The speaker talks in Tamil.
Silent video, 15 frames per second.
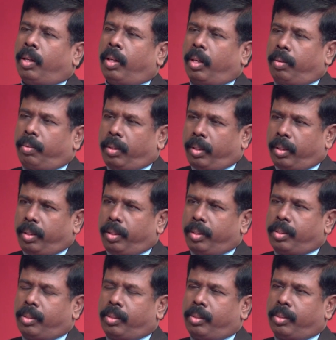அண்டுராக
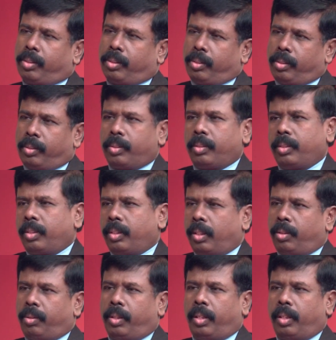இயேசு கிறிஸ்து
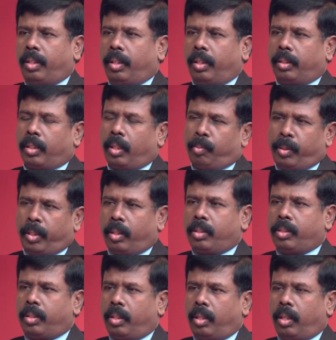அதனுடைய தலைமை
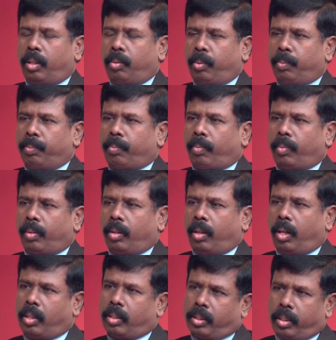ஆசிரியராகவும்
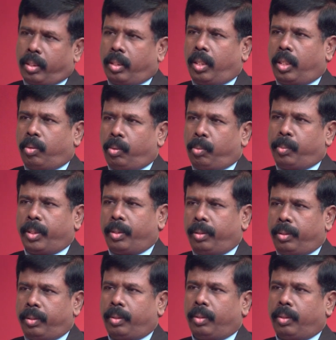ஆசிரியராகவும்
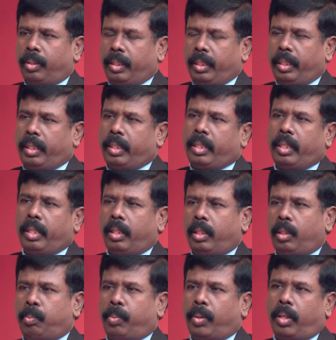இருந்து
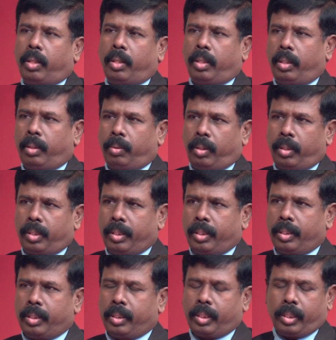இயற்கையிலிருந்து பாடங்களை அவர்களுக்கு
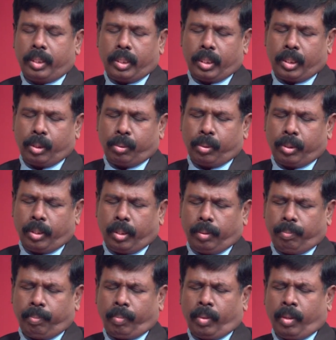கற்றுக் கொடுத்தார்
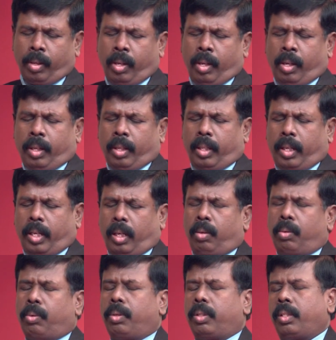இந்த
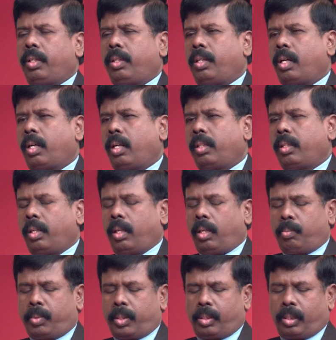கல்விக்கூடத்தில் ஞானத்தை
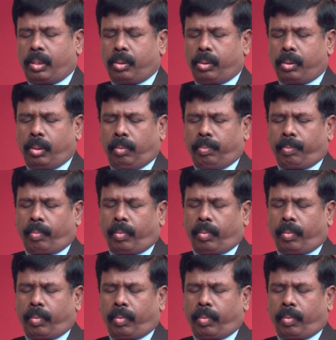நாம் கற்றுக்கொள்கிறோம்